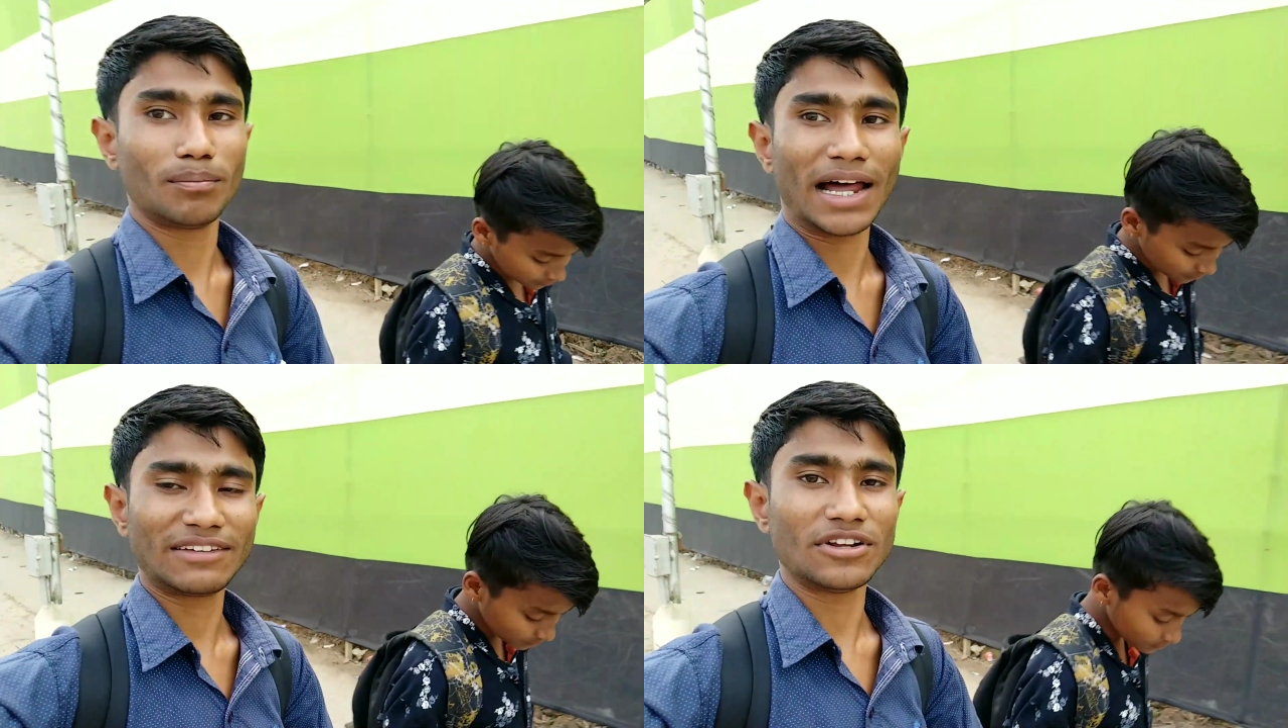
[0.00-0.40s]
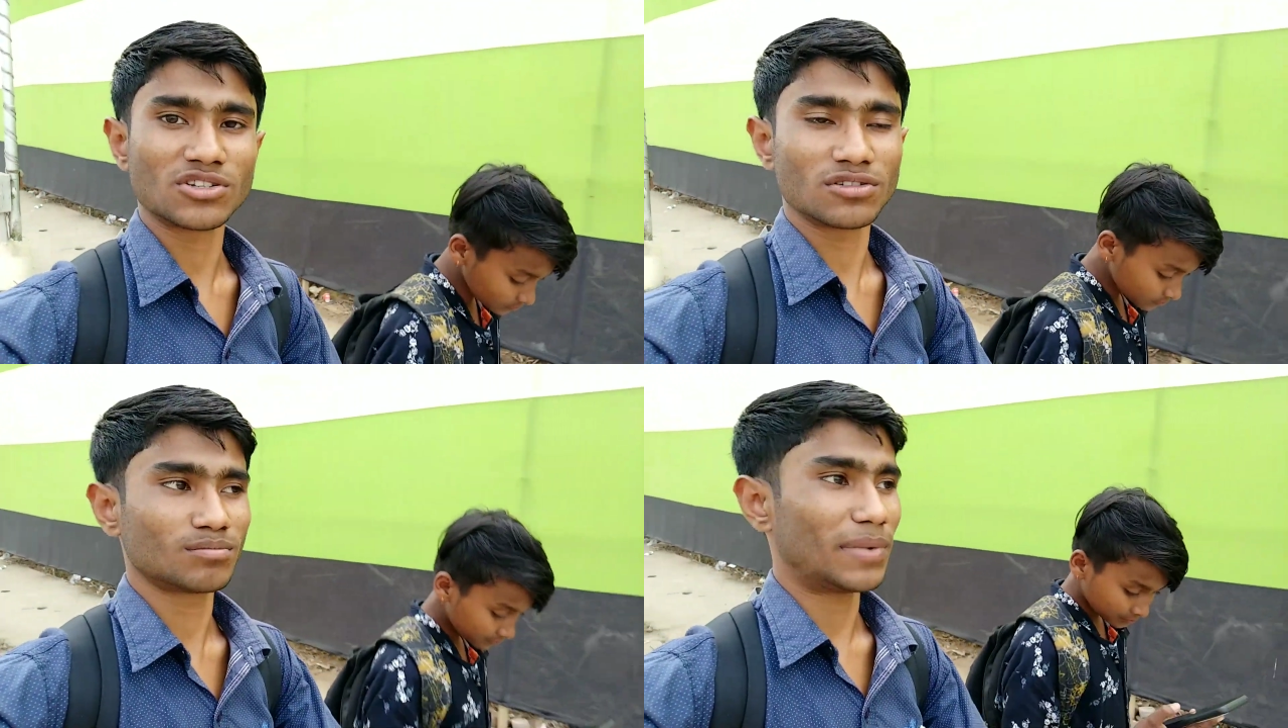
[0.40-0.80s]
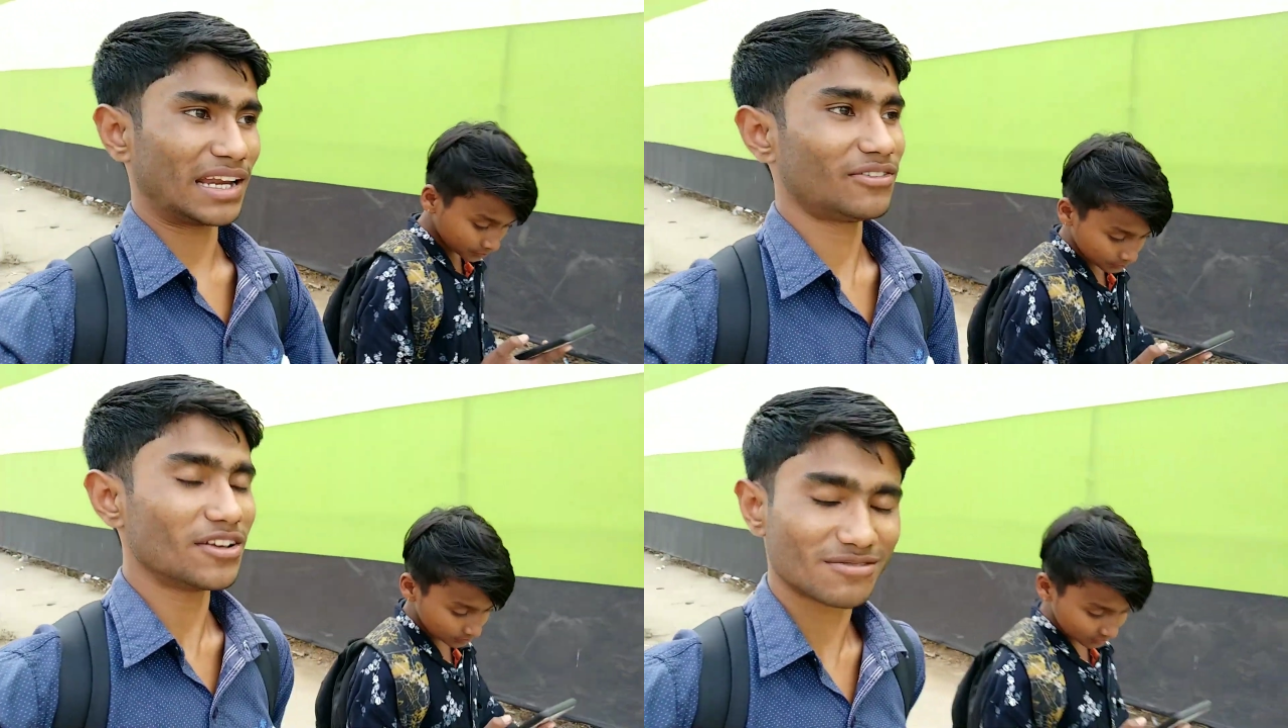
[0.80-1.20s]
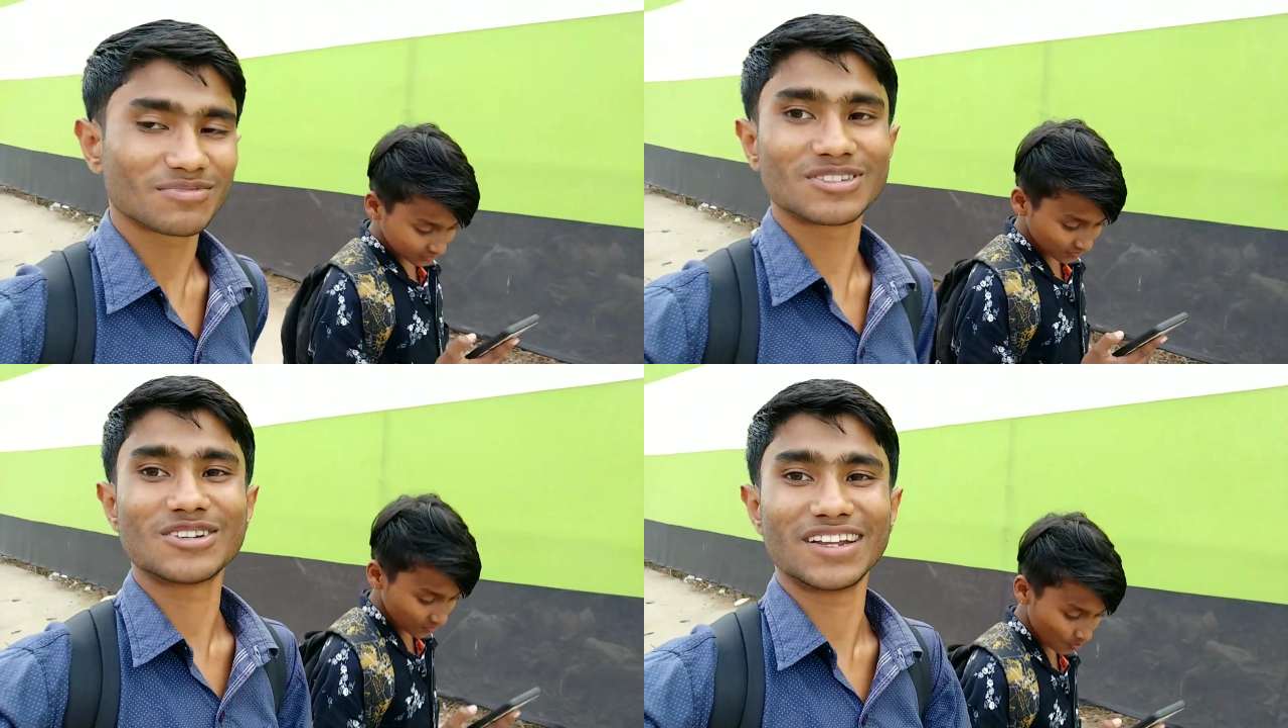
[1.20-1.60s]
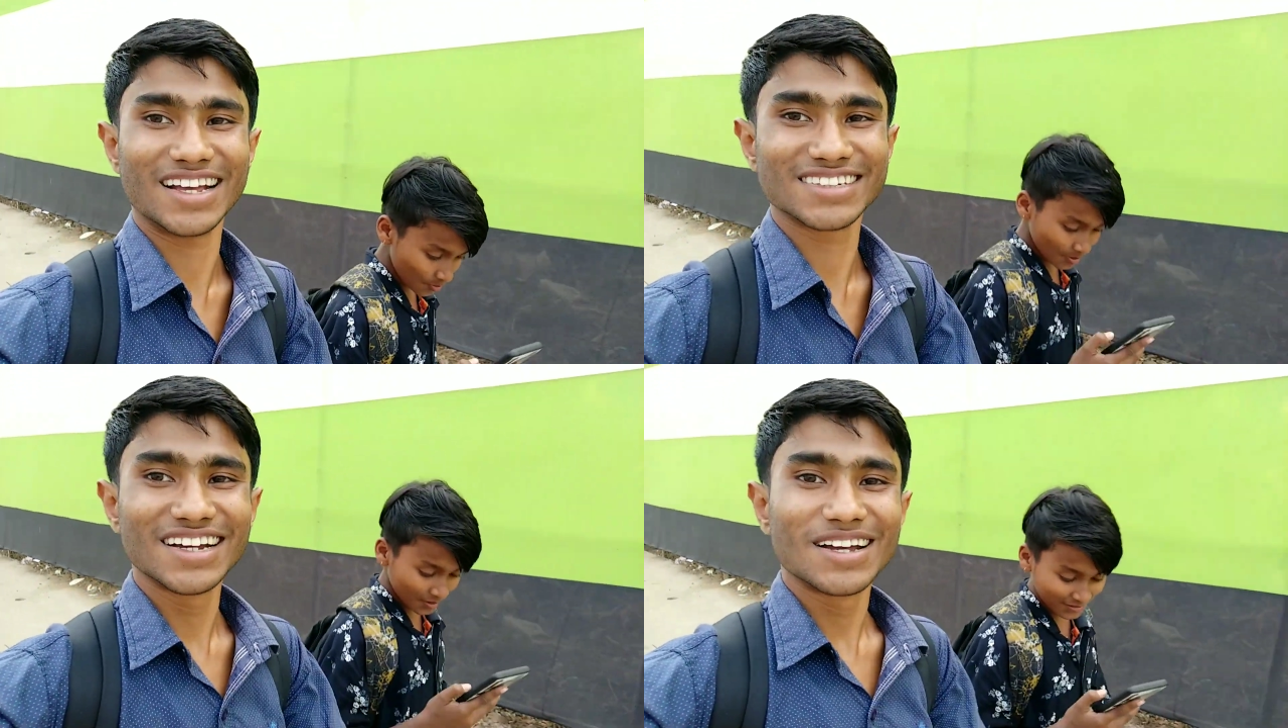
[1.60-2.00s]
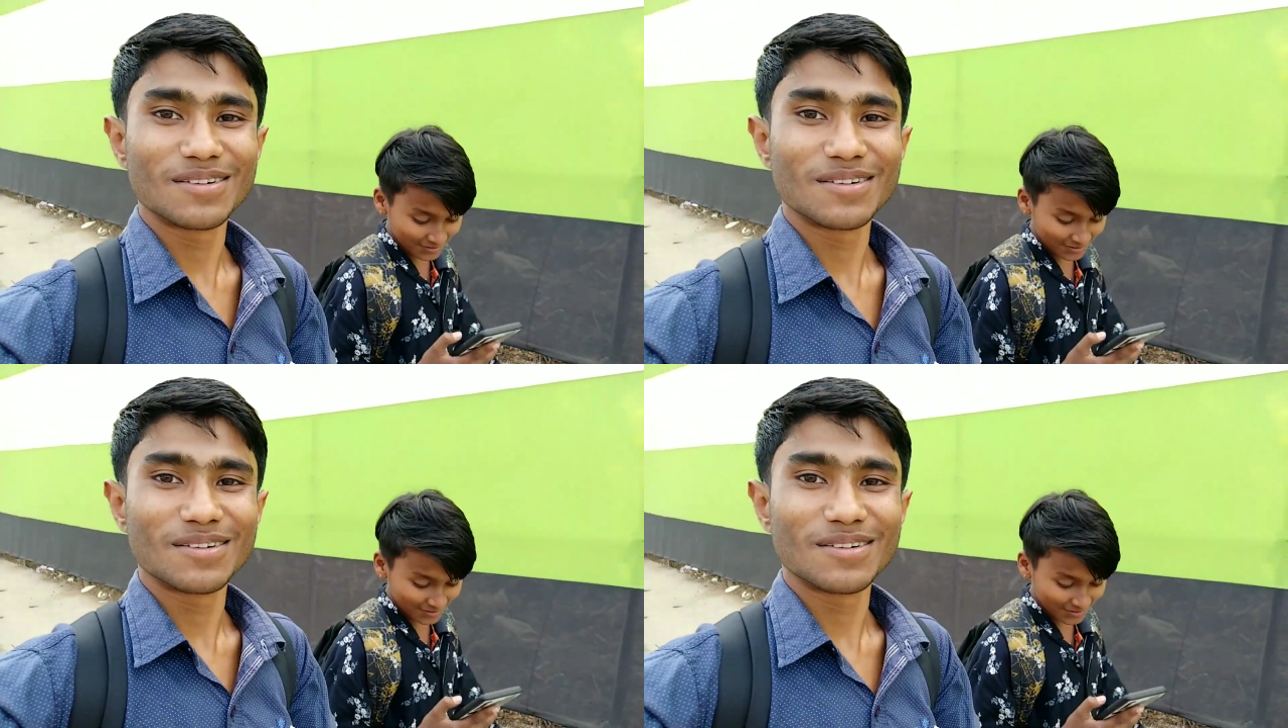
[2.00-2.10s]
বাড়ি ফিরে বাড়ি ফিরে সরি গাইজ